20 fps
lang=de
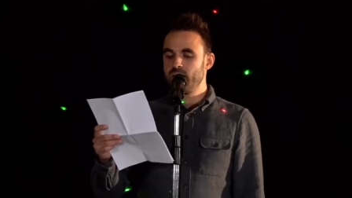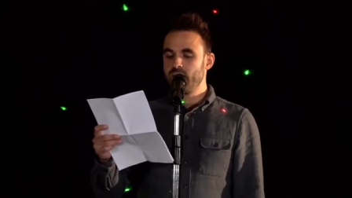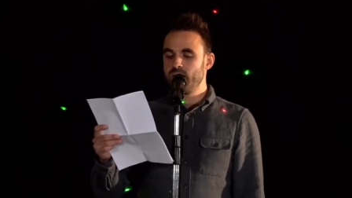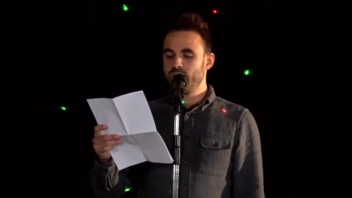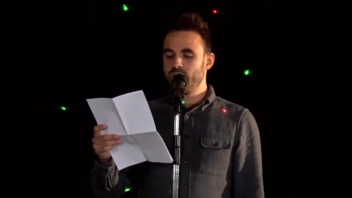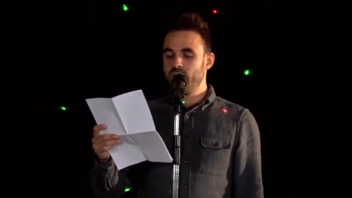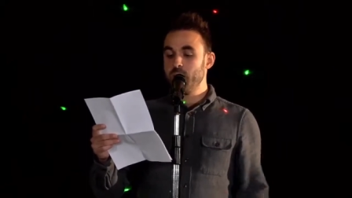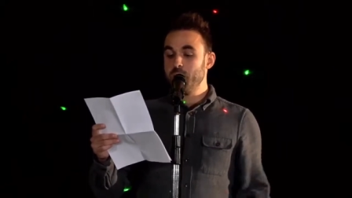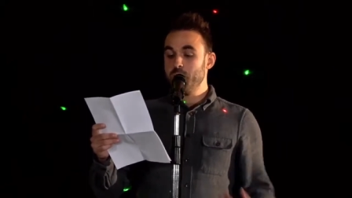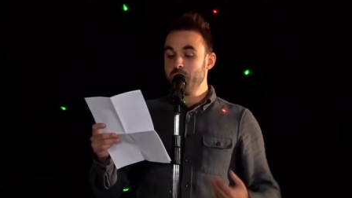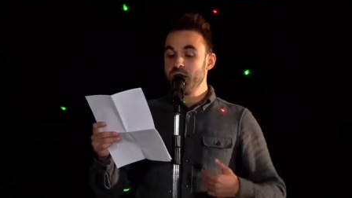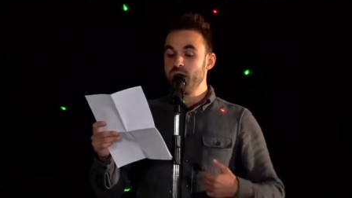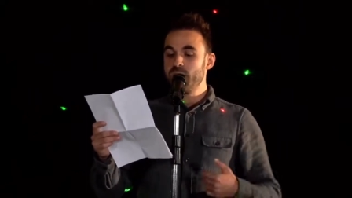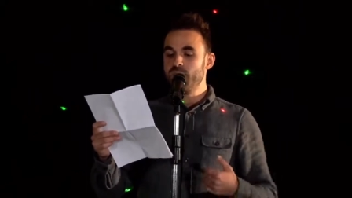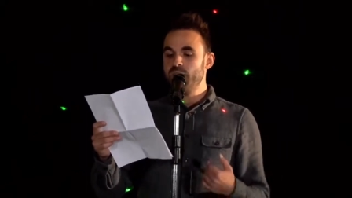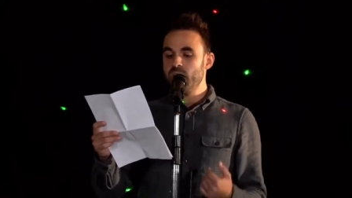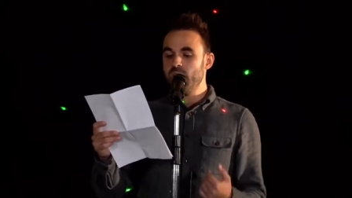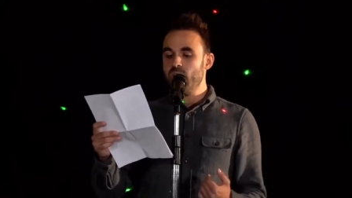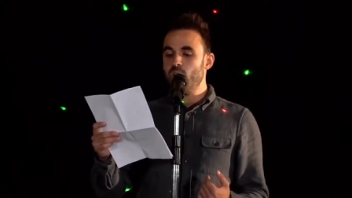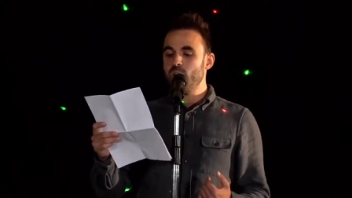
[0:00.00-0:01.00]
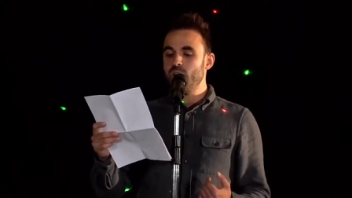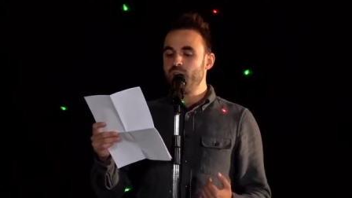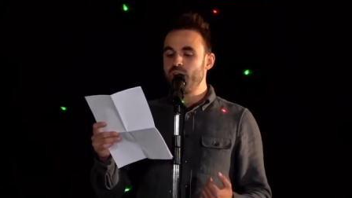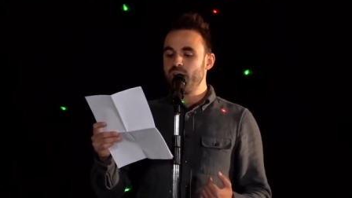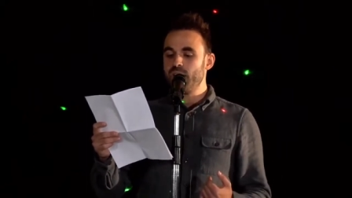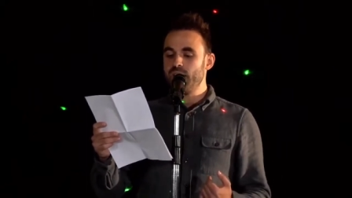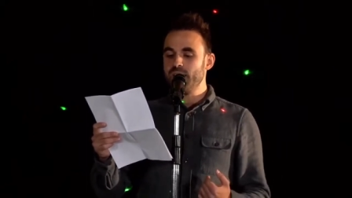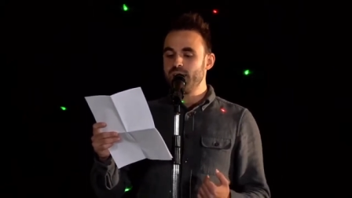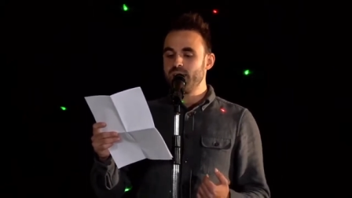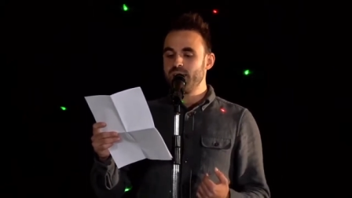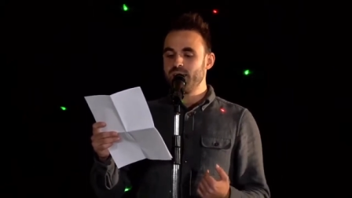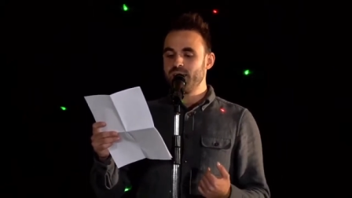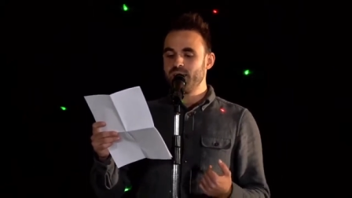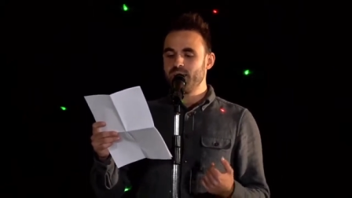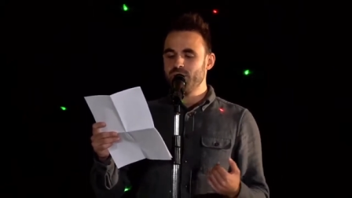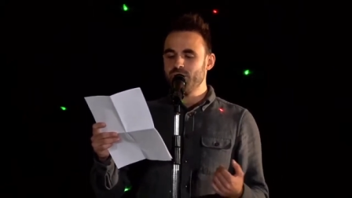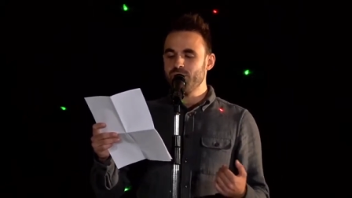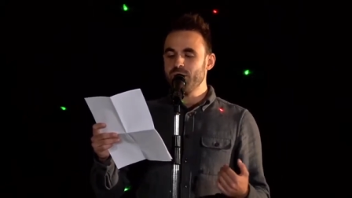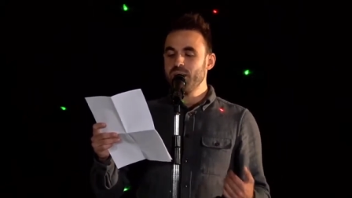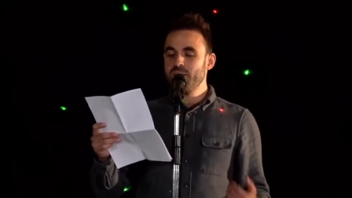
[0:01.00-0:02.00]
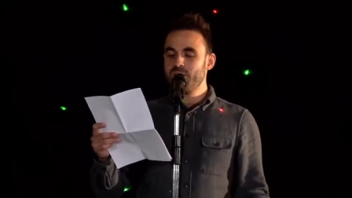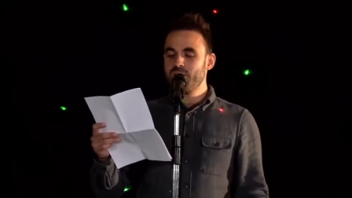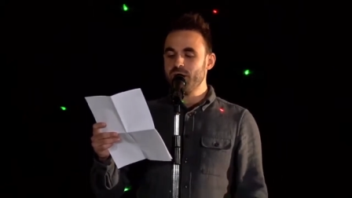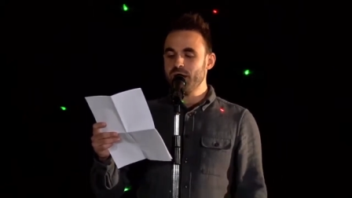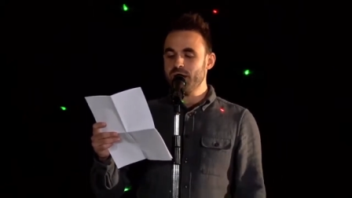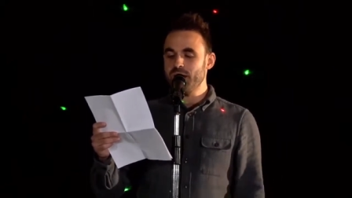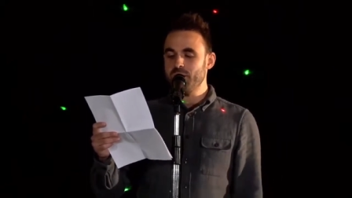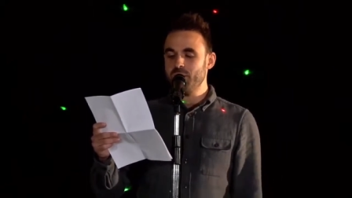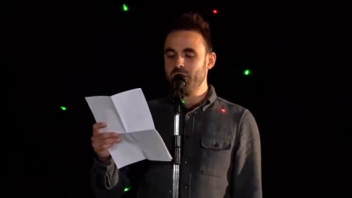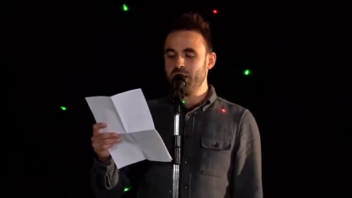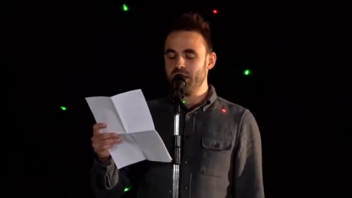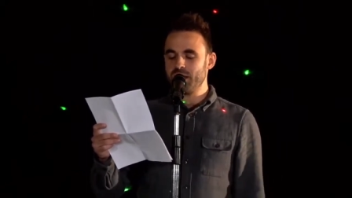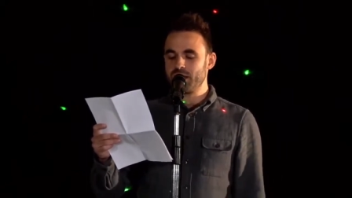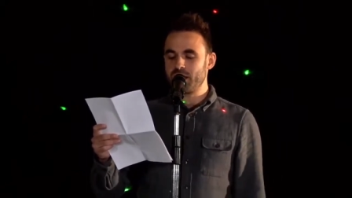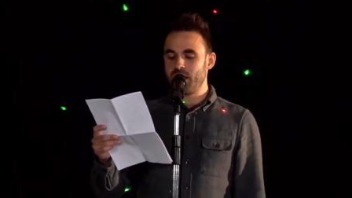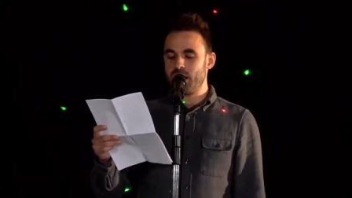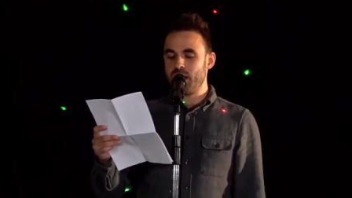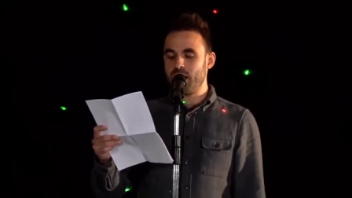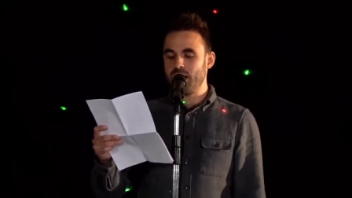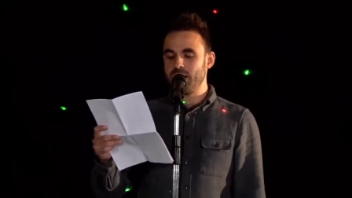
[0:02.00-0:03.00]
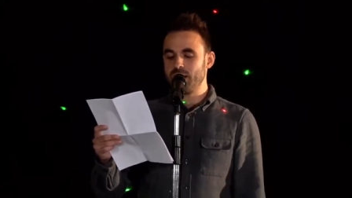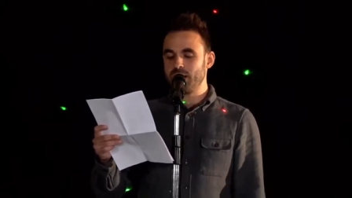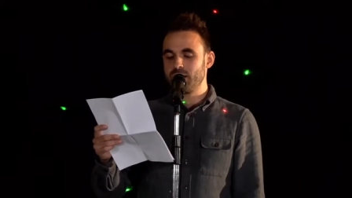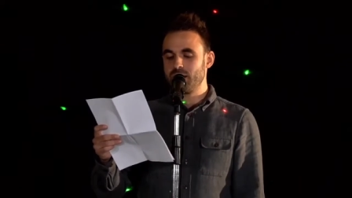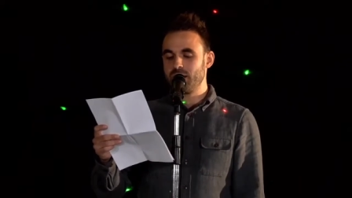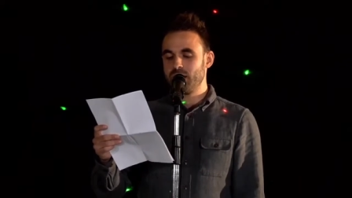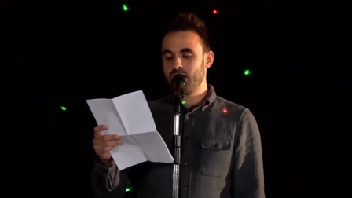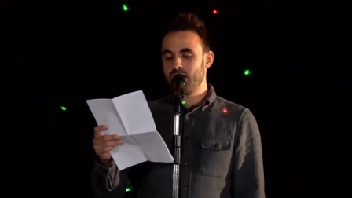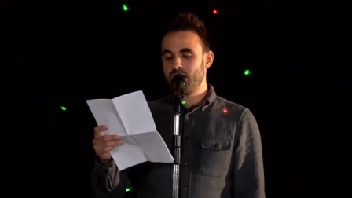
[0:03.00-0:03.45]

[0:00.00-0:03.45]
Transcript: wenn mir wieder auffällt, wie viel mir nicht klar ist.